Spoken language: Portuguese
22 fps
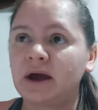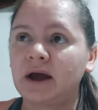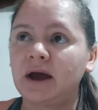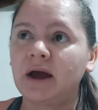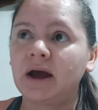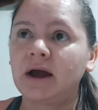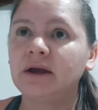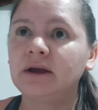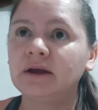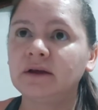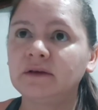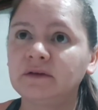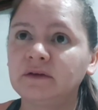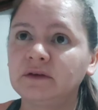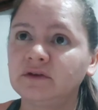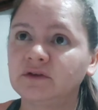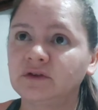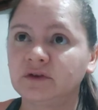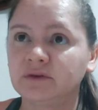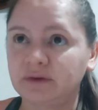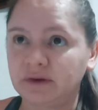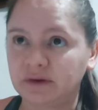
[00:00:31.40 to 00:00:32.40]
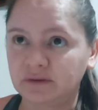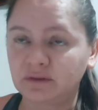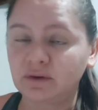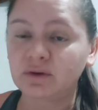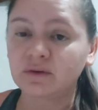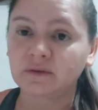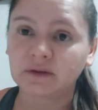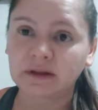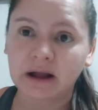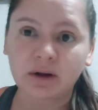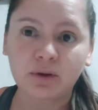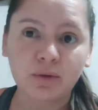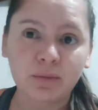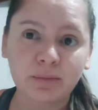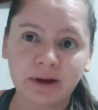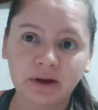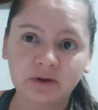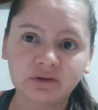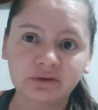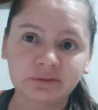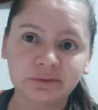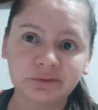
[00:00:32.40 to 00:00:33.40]
Aí, assim, a gente vai se consultar com o
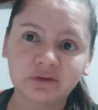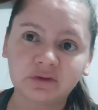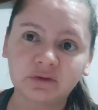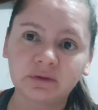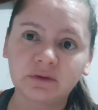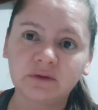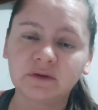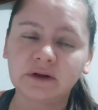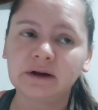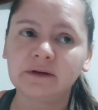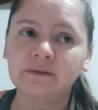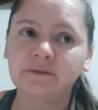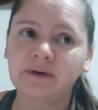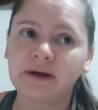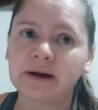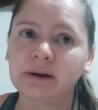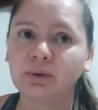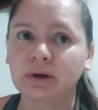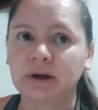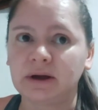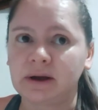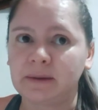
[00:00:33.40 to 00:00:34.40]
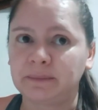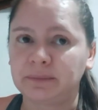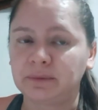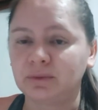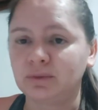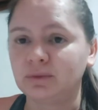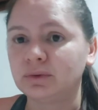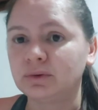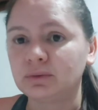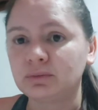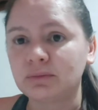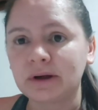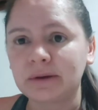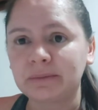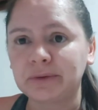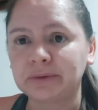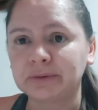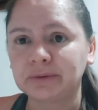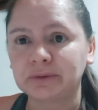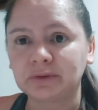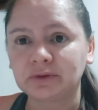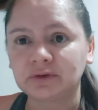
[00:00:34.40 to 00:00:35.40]
médico do SUS, ele fala o quê? Ah, procura uma
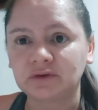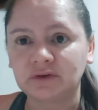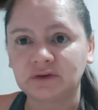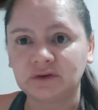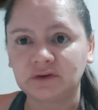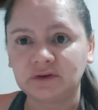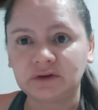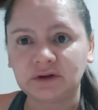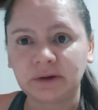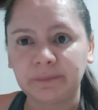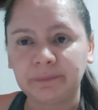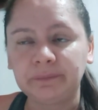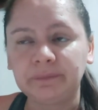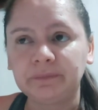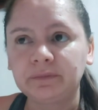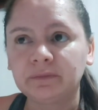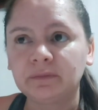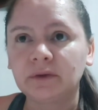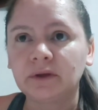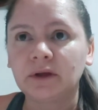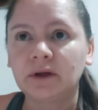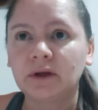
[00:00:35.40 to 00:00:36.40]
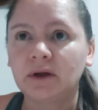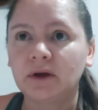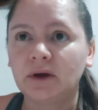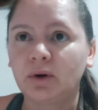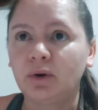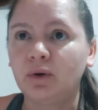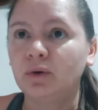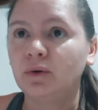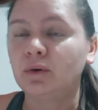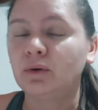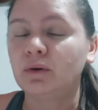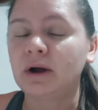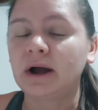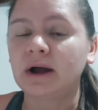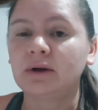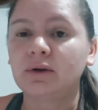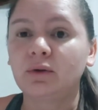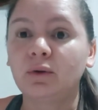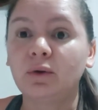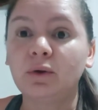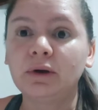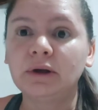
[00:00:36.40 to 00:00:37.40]
imunologista, ou,
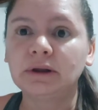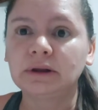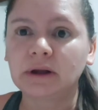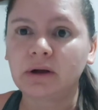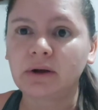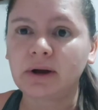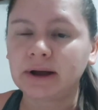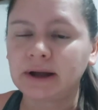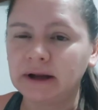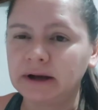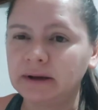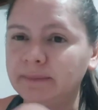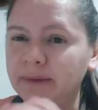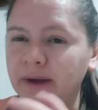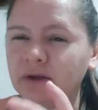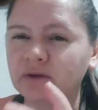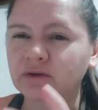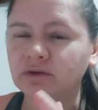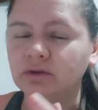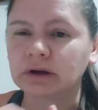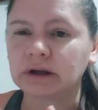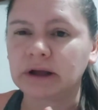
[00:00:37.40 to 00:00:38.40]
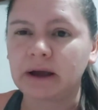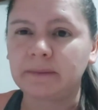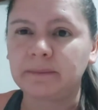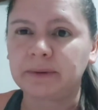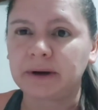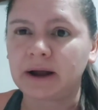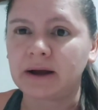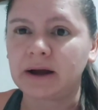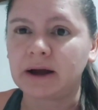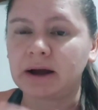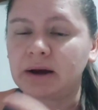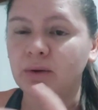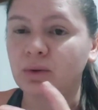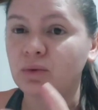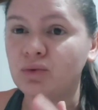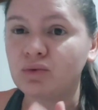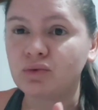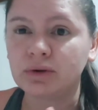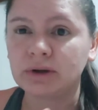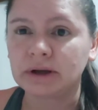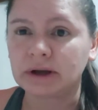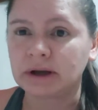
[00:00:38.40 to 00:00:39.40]
ou então aquele médico que é para
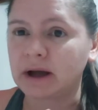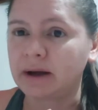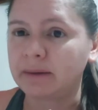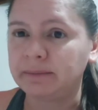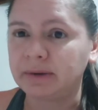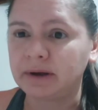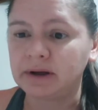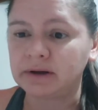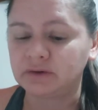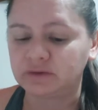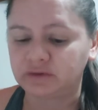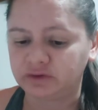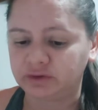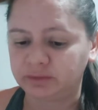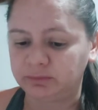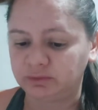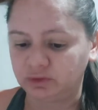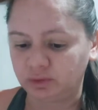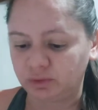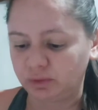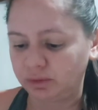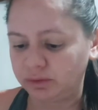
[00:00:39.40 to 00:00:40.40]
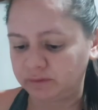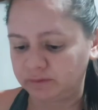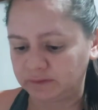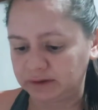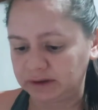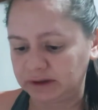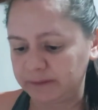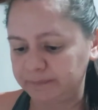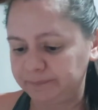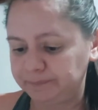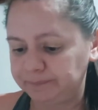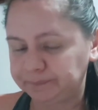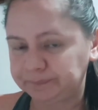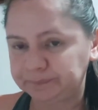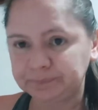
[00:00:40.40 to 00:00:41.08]
unha, cabelo, esse tipo de coisa, né?